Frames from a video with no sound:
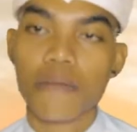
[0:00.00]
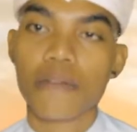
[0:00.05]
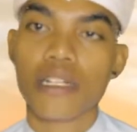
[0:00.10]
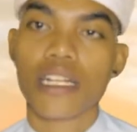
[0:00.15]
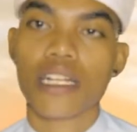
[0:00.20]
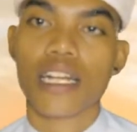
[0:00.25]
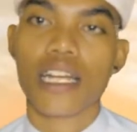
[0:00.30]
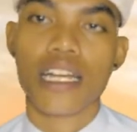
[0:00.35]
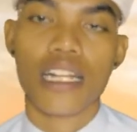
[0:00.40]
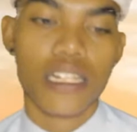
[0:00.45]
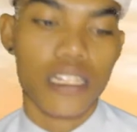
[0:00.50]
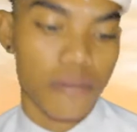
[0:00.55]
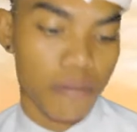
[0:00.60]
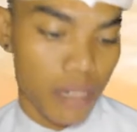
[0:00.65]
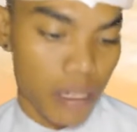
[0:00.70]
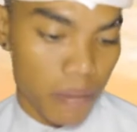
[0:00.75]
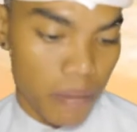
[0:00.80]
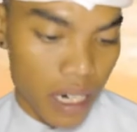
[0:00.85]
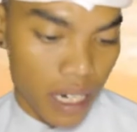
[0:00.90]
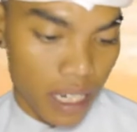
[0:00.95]
mengenal
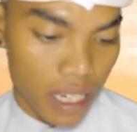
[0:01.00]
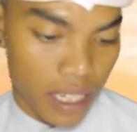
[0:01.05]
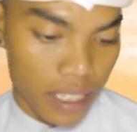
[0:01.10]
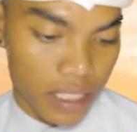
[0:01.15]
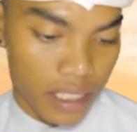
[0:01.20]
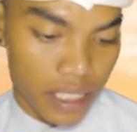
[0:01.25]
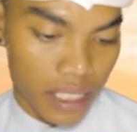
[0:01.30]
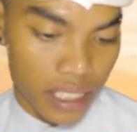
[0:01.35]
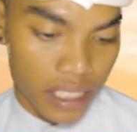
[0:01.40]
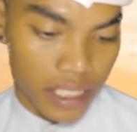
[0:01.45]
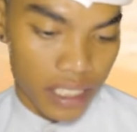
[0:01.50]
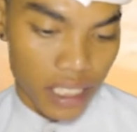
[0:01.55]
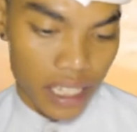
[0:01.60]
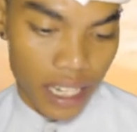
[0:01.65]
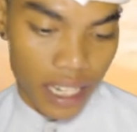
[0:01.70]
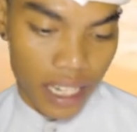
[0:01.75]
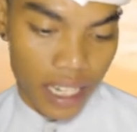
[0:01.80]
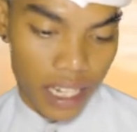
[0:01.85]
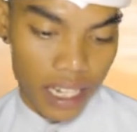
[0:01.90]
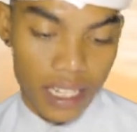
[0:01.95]
berbagai jenis
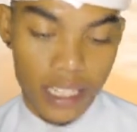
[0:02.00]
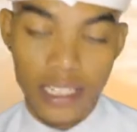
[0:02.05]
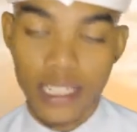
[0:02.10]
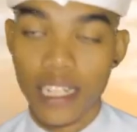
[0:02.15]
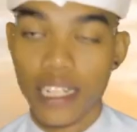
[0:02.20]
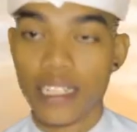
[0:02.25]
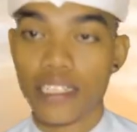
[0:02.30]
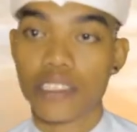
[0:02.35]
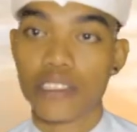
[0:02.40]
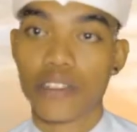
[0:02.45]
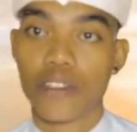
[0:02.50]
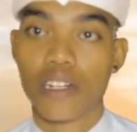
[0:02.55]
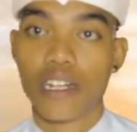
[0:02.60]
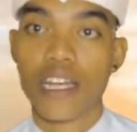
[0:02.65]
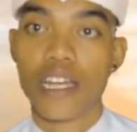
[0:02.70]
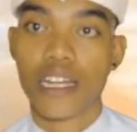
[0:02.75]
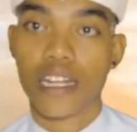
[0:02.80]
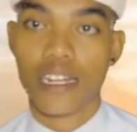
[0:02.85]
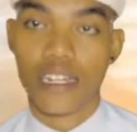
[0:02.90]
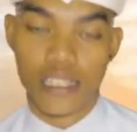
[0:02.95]
layangan
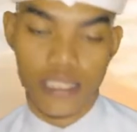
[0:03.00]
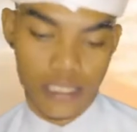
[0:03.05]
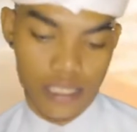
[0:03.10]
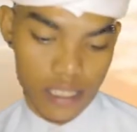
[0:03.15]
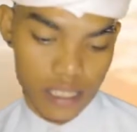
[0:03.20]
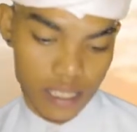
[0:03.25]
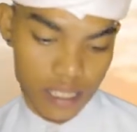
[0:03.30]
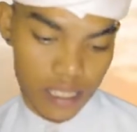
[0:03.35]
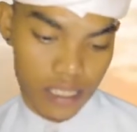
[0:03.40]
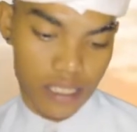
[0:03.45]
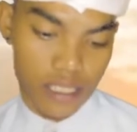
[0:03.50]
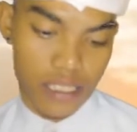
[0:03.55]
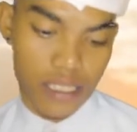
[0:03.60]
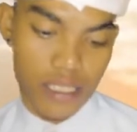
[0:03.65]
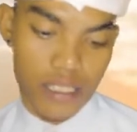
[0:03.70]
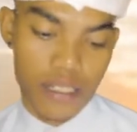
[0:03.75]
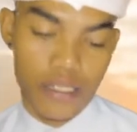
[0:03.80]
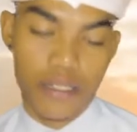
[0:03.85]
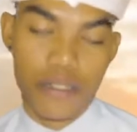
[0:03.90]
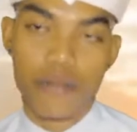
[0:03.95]
tradisional,
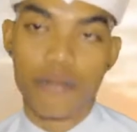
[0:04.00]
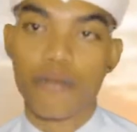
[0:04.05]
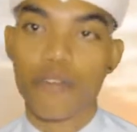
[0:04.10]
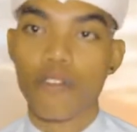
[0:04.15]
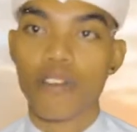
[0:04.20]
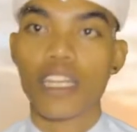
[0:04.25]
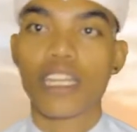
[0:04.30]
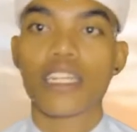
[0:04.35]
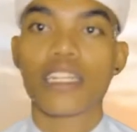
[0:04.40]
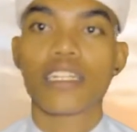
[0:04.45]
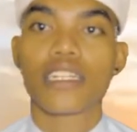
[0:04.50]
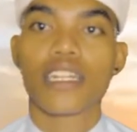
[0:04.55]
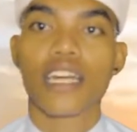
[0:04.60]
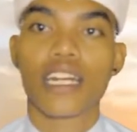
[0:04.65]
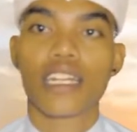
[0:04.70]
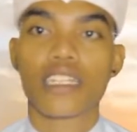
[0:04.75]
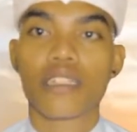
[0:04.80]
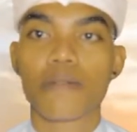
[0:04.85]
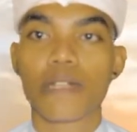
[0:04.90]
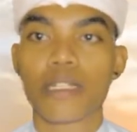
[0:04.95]
mungkin
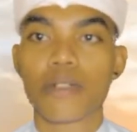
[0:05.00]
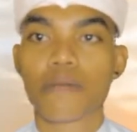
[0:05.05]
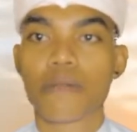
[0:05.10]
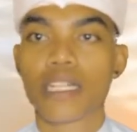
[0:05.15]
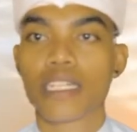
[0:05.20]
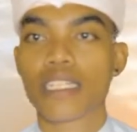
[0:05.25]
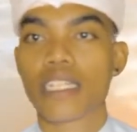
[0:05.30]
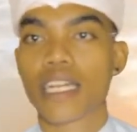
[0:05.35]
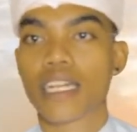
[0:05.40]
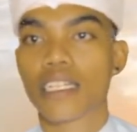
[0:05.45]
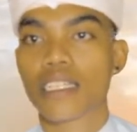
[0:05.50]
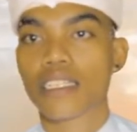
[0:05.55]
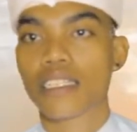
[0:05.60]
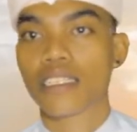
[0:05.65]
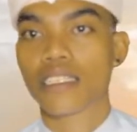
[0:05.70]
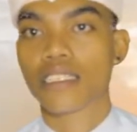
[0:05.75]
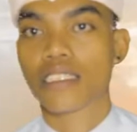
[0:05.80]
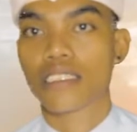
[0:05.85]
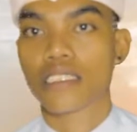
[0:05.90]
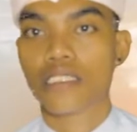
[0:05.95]
dari teman-teman yang
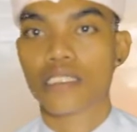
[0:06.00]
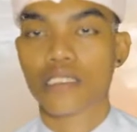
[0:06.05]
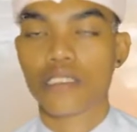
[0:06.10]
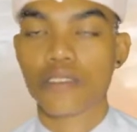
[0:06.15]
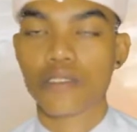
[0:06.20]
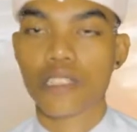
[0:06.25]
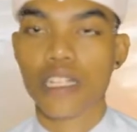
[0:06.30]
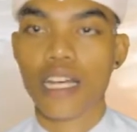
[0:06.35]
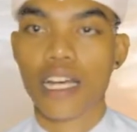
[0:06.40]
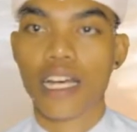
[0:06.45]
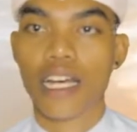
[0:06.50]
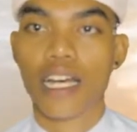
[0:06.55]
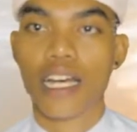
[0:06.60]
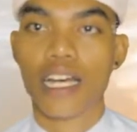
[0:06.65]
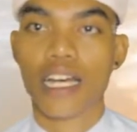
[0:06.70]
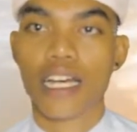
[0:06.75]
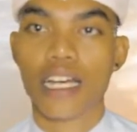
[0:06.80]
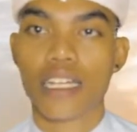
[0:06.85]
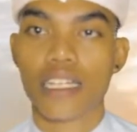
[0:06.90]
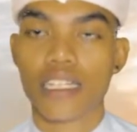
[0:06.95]
sudah
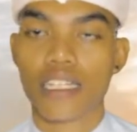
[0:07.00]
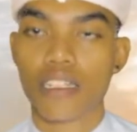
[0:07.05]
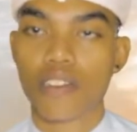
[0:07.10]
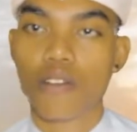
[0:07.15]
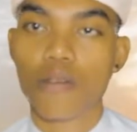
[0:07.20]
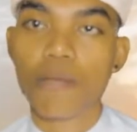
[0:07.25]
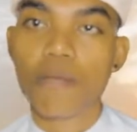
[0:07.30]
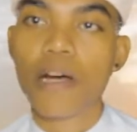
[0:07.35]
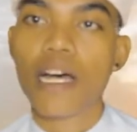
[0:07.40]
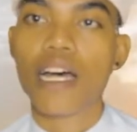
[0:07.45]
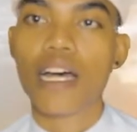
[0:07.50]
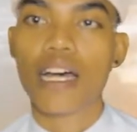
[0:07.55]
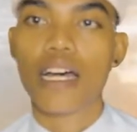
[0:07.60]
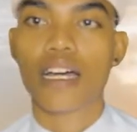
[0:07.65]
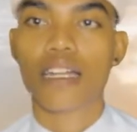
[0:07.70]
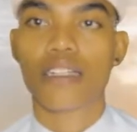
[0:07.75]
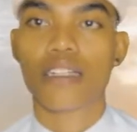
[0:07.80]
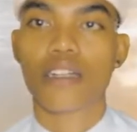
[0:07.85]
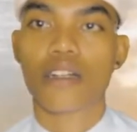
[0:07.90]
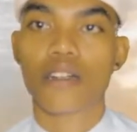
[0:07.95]
lupa
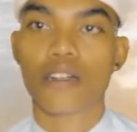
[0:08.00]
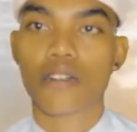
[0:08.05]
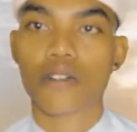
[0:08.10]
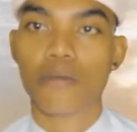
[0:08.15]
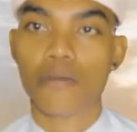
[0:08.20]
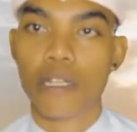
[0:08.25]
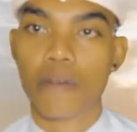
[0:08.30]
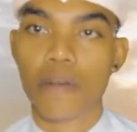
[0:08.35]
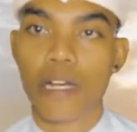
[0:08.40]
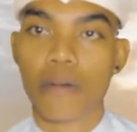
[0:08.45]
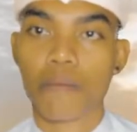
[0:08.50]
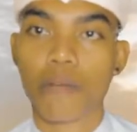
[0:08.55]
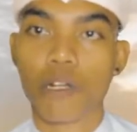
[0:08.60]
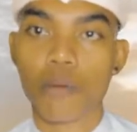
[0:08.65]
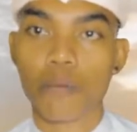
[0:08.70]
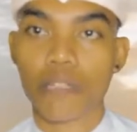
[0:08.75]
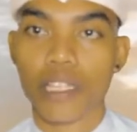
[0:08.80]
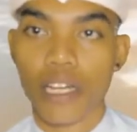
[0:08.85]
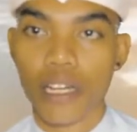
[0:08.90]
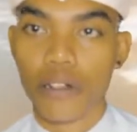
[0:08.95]
atau memang
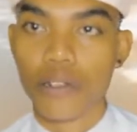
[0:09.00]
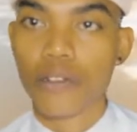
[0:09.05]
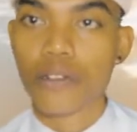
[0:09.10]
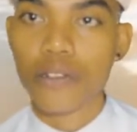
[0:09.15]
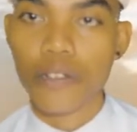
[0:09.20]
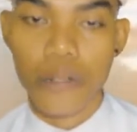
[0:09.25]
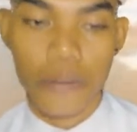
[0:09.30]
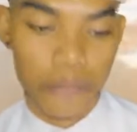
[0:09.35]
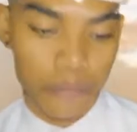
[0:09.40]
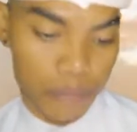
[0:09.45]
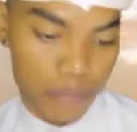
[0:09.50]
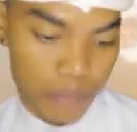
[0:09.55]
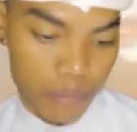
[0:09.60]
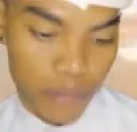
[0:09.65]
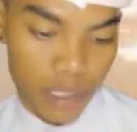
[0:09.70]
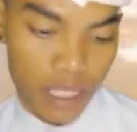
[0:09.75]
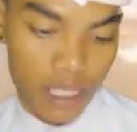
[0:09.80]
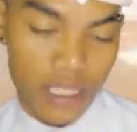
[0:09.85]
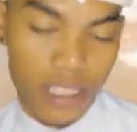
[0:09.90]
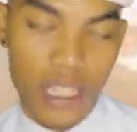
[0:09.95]
belum tahu
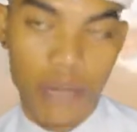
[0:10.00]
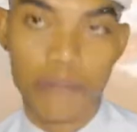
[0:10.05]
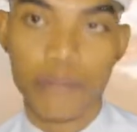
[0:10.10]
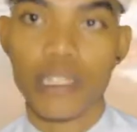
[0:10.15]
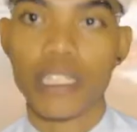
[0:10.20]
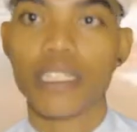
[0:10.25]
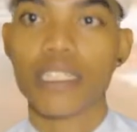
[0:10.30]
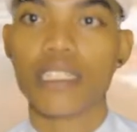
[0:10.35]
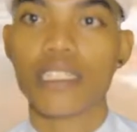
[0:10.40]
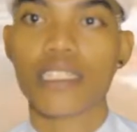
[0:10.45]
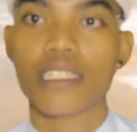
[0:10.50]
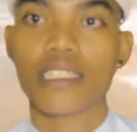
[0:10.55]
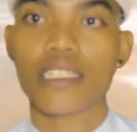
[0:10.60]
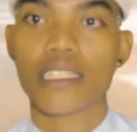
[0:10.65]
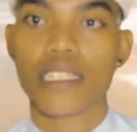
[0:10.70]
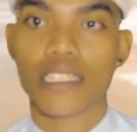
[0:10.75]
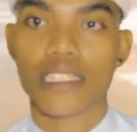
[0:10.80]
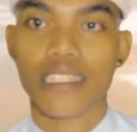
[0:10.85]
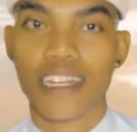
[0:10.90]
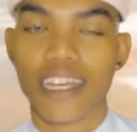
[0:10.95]
tapi
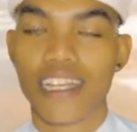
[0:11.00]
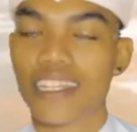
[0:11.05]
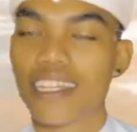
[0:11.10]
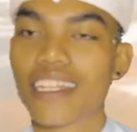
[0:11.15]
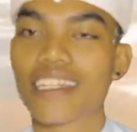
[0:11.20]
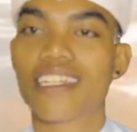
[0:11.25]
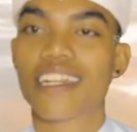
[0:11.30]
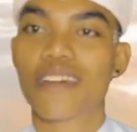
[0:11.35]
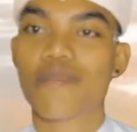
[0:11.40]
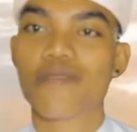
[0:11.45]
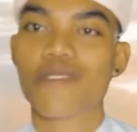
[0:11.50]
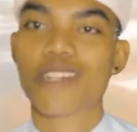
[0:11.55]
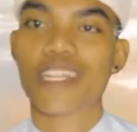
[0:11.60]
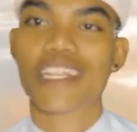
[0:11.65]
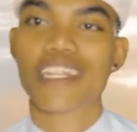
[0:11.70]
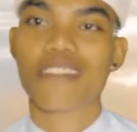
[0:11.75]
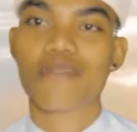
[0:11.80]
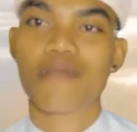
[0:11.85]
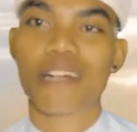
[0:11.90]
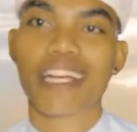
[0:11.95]
kayaknya tidak
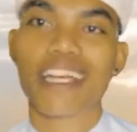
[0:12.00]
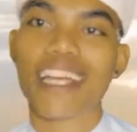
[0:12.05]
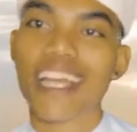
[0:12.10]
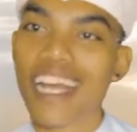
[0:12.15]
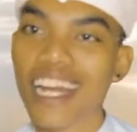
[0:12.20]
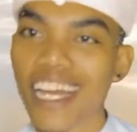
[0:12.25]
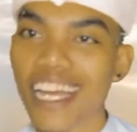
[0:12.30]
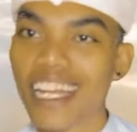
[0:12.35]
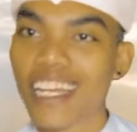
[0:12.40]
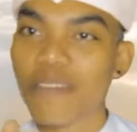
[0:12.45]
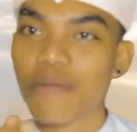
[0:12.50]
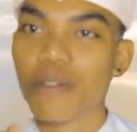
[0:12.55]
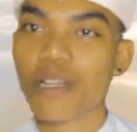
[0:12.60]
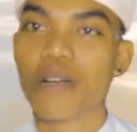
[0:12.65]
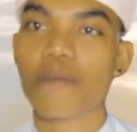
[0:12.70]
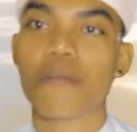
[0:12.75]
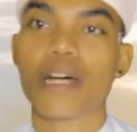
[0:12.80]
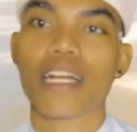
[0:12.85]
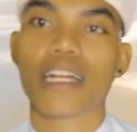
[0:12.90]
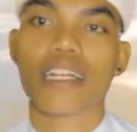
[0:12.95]
mungkin bagi kalian yang
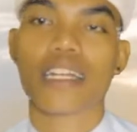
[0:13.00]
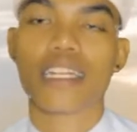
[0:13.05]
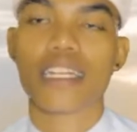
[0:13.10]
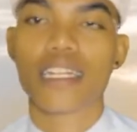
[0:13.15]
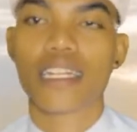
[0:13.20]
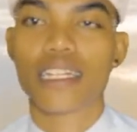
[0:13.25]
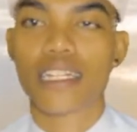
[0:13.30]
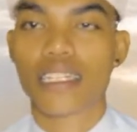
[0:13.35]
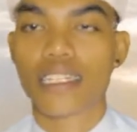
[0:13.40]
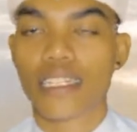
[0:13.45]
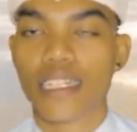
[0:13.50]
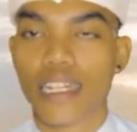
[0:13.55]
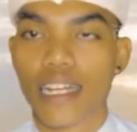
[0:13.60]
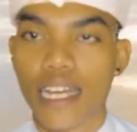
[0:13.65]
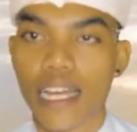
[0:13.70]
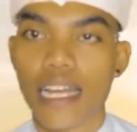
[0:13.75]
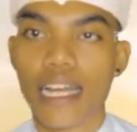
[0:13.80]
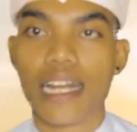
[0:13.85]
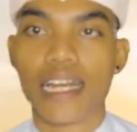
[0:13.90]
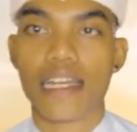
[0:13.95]
penggemar
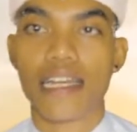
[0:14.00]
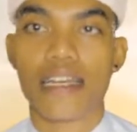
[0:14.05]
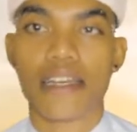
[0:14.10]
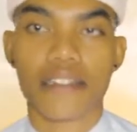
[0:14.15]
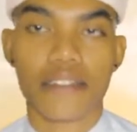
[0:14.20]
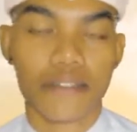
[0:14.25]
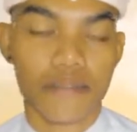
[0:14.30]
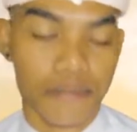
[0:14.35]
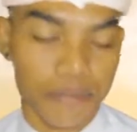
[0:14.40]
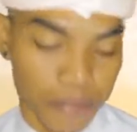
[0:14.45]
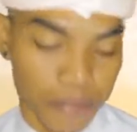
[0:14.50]
layang-layang